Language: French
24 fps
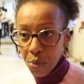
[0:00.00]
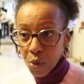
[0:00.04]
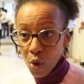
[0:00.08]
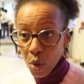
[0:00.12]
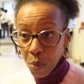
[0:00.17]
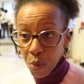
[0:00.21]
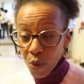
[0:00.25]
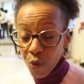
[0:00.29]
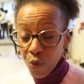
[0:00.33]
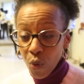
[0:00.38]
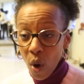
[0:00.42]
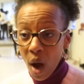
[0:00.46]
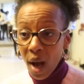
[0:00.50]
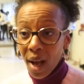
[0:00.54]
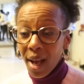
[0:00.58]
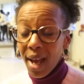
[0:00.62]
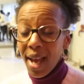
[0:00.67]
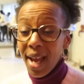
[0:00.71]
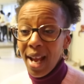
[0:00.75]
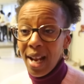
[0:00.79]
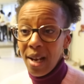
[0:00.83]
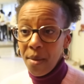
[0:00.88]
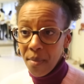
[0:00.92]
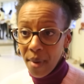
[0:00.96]
pour pouvoir
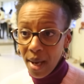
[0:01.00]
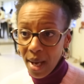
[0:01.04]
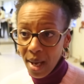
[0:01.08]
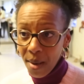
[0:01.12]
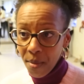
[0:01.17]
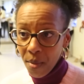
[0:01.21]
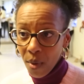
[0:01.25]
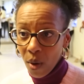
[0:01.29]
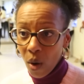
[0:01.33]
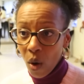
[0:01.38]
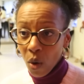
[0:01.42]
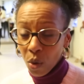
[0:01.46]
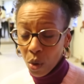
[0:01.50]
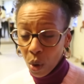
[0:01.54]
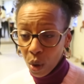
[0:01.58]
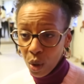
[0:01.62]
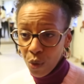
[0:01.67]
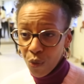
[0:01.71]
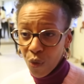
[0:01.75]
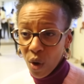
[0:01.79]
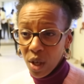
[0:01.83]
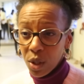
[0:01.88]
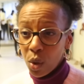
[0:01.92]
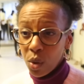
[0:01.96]
elles-mêmes, encore
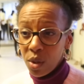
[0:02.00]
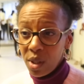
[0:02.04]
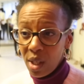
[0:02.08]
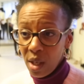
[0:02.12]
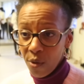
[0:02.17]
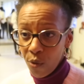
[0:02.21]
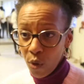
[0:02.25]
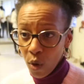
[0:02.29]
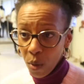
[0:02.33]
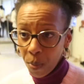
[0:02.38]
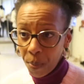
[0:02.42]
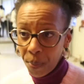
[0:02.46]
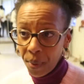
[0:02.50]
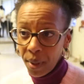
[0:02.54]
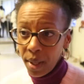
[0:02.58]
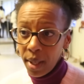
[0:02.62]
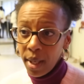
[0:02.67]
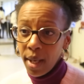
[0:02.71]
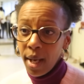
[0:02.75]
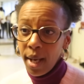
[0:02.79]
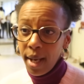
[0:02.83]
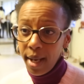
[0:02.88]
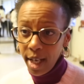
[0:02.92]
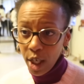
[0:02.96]
une fois, se
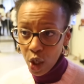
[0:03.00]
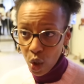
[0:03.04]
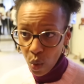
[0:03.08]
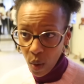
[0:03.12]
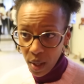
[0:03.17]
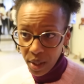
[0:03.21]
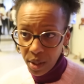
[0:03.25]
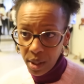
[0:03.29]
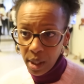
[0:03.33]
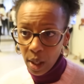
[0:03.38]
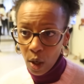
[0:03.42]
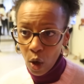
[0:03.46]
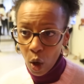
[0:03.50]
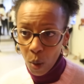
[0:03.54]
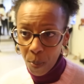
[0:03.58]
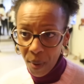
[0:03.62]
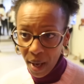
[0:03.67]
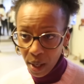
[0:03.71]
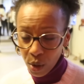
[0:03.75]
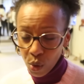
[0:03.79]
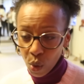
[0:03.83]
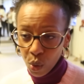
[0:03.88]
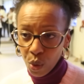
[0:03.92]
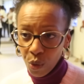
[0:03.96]
développer et choisir leur
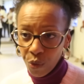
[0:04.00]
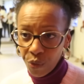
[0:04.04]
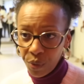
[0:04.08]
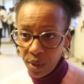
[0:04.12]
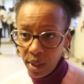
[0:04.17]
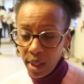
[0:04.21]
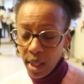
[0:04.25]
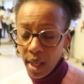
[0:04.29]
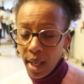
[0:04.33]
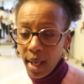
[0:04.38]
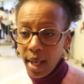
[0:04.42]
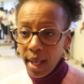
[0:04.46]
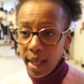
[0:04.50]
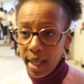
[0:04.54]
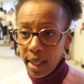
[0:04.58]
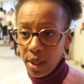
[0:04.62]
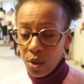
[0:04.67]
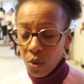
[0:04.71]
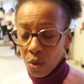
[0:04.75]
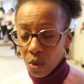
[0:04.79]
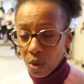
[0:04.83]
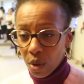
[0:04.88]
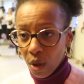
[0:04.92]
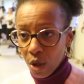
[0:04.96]
parcours de vie. Et
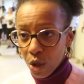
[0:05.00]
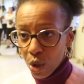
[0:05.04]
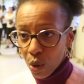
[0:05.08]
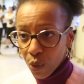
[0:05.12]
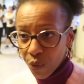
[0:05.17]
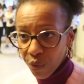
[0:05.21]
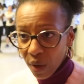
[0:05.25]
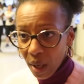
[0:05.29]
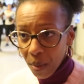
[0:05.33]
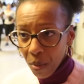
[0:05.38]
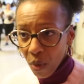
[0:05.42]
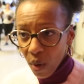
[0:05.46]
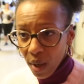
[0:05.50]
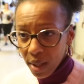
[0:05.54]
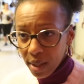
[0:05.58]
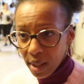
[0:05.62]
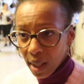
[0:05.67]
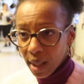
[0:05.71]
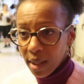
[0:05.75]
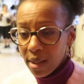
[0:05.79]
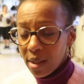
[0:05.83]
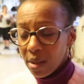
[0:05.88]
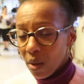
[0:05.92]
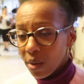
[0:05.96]
donc, euh, je trouve vraiment intéressant
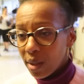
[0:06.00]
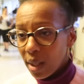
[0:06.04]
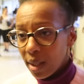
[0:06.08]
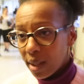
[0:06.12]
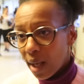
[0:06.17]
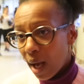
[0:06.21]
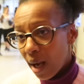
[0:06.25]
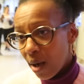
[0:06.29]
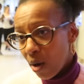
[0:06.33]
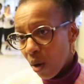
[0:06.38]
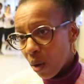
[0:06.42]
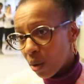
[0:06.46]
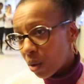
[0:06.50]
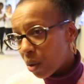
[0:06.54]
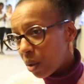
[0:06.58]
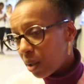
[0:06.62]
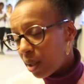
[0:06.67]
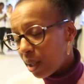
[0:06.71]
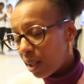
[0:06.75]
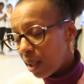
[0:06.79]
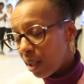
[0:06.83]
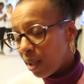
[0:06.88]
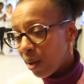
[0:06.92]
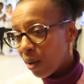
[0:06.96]
intéressant d'être à leur
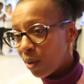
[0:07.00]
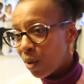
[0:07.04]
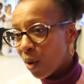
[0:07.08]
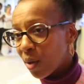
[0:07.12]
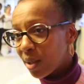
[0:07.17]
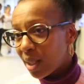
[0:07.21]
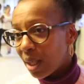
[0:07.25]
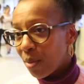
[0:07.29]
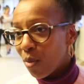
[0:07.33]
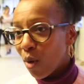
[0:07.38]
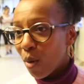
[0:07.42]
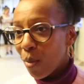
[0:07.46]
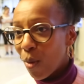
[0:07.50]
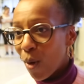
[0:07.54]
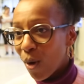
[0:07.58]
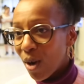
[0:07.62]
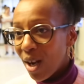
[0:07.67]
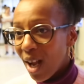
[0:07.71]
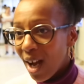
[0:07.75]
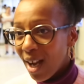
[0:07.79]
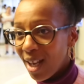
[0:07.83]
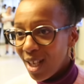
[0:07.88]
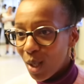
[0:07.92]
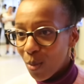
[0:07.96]
côté euh, dans ces
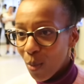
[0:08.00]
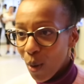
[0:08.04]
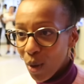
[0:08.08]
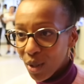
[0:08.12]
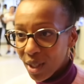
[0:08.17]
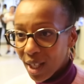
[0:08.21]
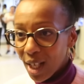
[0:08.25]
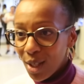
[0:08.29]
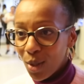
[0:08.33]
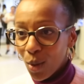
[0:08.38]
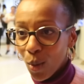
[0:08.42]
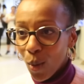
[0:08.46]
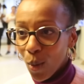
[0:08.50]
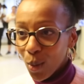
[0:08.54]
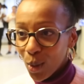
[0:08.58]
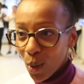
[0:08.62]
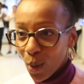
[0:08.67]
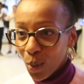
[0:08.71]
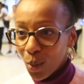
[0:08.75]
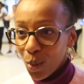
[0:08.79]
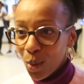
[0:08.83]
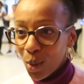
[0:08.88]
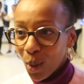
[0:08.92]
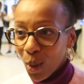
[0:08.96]
moments-là et je pense qu'elles auront
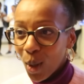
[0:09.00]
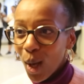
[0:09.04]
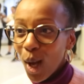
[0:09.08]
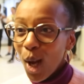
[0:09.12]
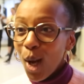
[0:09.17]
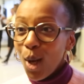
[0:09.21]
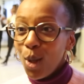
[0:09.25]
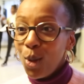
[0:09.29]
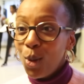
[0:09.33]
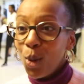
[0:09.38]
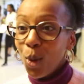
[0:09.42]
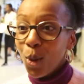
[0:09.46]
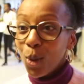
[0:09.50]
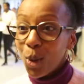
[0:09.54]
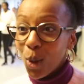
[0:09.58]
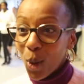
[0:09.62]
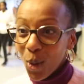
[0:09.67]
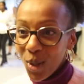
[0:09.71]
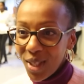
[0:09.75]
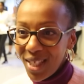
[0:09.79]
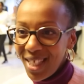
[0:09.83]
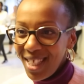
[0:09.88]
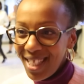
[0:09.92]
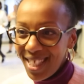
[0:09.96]
sans doute euh,
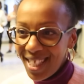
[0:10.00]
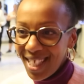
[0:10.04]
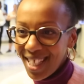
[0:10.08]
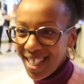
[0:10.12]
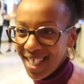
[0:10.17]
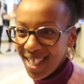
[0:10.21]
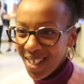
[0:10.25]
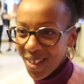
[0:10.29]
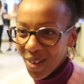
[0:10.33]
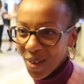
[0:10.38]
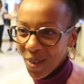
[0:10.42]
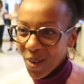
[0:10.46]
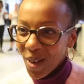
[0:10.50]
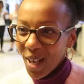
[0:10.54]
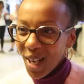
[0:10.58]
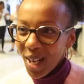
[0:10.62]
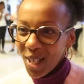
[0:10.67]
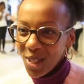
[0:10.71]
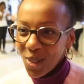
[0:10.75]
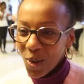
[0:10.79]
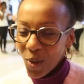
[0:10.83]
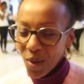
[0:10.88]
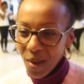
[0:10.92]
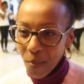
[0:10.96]
d'autres idées euh,
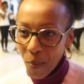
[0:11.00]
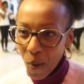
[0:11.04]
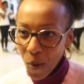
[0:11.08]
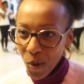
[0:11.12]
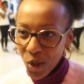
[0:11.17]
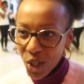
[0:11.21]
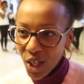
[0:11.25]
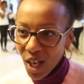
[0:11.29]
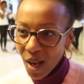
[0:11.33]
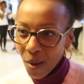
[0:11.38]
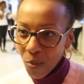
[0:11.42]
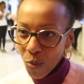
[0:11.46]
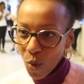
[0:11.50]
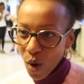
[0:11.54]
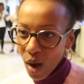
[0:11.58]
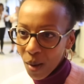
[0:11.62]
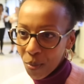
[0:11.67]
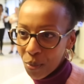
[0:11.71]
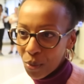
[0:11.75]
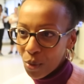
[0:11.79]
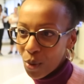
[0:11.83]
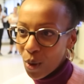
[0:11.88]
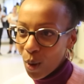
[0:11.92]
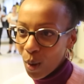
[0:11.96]
dans les prochains
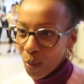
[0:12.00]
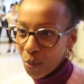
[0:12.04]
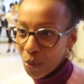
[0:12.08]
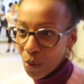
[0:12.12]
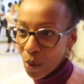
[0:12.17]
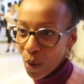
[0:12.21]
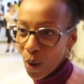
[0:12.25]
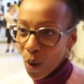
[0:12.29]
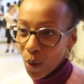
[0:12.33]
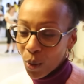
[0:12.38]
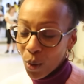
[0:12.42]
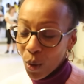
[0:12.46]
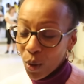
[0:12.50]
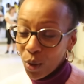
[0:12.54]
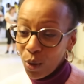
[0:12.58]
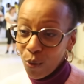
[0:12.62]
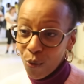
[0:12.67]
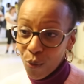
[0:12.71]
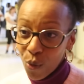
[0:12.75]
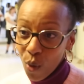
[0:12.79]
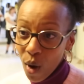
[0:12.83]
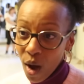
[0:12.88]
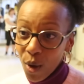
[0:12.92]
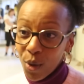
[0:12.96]
mois pour, pour encore une
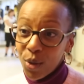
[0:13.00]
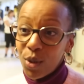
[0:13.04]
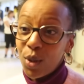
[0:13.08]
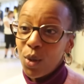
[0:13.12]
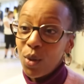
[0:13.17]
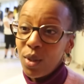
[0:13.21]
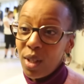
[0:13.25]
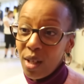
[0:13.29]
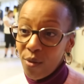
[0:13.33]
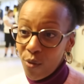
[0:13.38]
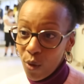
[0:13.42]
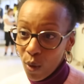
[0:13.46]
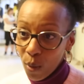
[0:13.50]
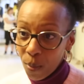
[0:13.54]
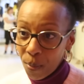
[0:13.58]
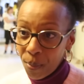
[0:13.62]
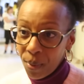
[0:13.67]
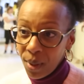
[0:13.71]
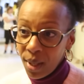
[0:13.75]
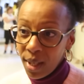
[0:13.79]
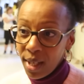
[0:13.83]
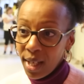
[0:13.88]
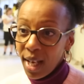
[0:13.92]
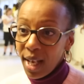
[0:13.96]
fois se
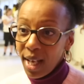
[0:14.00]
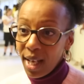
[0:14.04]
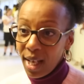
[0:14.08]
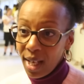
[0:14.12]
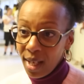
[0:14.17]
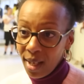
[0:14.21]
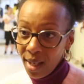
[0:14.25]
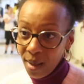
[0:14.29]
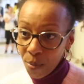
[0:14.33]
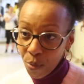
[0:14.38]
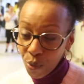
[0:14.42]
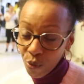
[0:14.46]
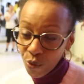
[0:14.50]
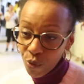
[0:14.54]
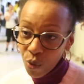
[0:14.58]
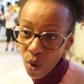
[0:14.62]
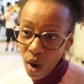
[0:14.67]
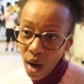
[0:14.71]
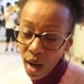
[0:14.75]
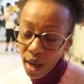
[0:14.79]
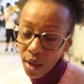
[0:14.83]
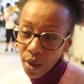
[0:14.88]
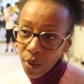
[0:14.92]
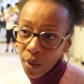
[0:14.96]
développer et
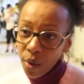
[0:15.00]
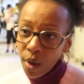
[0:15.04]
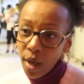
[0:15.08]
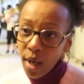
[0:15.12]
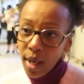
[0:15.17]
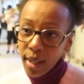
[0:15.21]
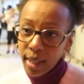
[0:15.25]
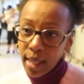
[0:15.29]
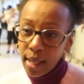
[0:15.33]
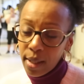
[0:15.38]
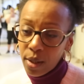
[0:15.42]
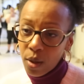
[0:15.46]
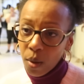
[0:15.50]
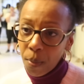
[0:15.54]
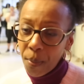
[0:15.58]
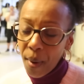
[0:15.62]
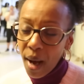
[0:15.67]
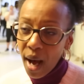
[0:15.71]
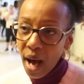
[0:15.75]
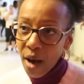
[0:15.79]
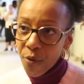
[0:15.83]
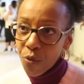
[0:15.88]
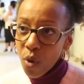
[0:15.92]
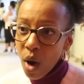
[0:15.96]
pouvoir quelque
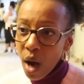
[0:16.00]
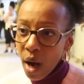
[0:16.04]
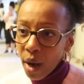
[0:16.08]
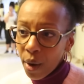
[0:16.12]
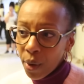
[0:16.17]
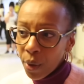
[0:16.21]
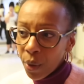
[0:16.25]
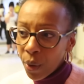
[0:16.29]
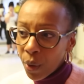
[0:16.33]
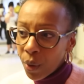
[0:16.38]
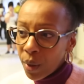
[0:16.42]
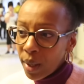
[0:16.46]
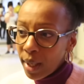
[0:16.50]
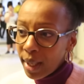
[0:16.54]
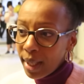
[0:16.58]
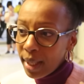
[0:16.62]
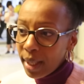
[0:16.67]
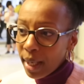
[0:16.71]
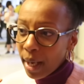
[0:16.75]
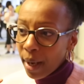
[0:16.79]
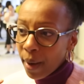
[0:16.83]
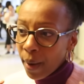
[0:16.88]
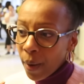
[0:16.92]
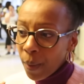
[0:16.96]
part avoir
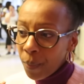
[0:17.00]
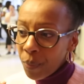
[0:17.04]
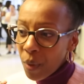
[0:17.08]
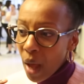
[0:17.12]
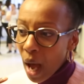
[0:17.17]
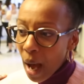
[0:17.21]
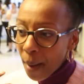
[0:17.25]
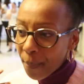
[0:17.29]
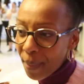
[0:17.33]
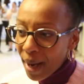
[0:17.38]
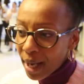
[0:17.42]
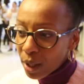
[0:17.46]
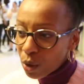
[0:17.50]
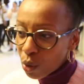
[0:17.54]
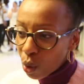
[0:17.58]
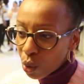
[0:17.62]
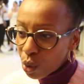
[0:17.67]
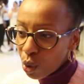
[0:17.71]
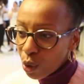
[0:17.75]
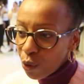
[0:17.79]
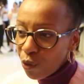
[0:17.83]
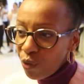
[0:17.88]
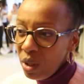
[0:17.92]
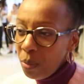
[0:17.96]
un
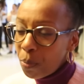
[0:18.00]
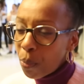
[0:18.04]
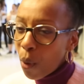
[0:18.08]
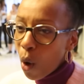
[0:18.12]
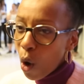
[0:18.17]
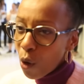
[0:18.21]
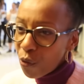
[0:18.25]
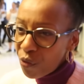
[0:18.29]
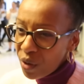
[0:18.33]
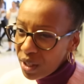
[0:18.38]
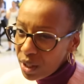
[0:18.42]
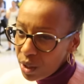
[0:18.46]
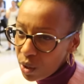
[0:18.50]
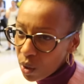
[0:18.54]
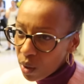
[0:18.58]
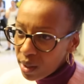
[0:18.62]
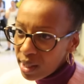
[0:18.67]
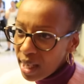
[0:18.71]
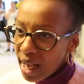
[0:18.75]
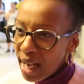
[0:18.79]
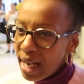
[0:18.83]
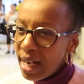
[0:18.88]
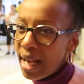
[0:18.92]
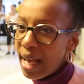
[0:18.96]
parcours de vie
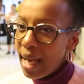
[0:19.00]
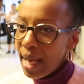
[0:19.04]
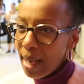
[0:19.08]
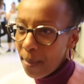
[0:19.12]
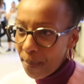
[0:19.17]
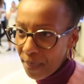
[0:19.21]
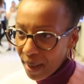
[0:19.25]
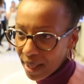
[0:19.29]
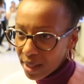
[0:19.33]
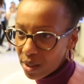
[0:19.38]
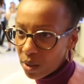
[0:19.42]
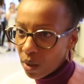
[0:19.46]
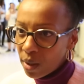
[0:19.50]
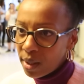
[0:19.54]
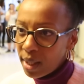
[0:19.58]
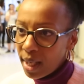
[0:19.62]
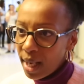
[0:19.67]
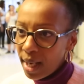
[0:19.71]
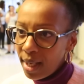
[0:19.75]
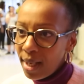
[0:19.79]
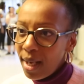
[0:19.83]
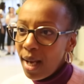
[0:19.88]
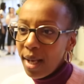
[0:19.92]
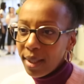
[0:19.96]
professionnel et
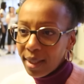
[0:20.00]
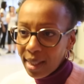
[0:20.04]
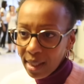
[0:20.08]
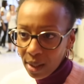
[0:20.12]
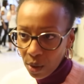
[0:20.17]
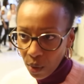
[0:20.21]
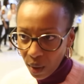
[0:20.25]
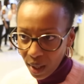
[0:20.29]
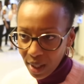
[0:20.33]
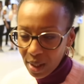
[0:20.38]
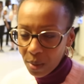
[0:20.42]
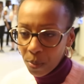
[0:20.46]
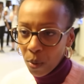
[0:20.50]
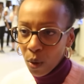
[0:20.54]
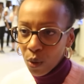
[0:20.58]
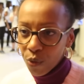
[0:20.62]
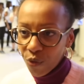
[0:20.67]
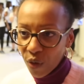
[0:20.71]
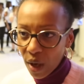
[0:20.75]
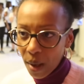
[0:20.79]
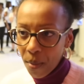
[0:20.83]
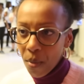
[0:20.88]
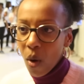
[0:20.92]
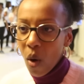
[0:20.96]
personnel qui corresponde
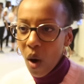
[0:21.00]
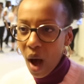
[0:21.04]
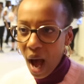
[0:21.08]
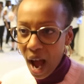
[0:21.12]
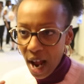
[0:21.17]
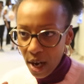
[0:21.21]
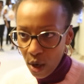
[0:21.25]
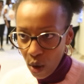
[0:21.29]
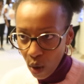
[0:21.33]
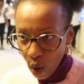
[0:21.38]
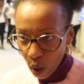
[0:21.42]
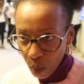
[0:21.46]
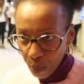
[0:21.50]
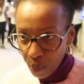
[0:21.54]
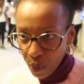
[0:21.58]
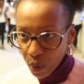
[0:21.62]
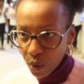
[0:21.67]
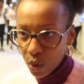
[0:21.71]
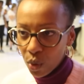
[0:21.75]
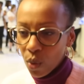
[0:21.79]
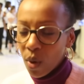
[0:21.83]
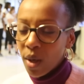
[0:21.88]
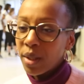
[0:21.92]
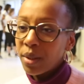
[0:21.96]
vraiment à leurs
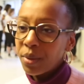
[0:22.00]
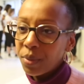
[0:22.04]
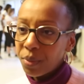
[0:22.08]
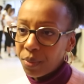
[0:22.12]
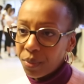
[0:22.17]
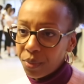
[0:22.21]
besoins.